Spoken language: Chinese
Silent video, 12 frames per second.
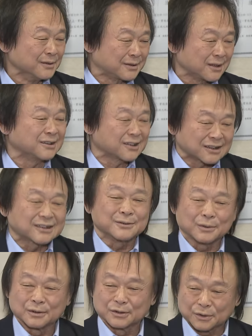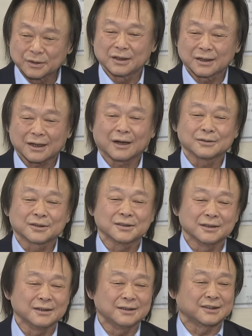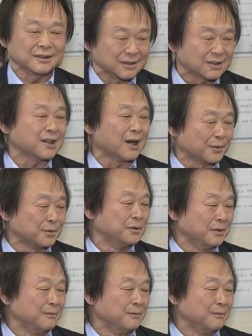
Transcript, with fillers: 这这是我昨天高兴了一整个下午。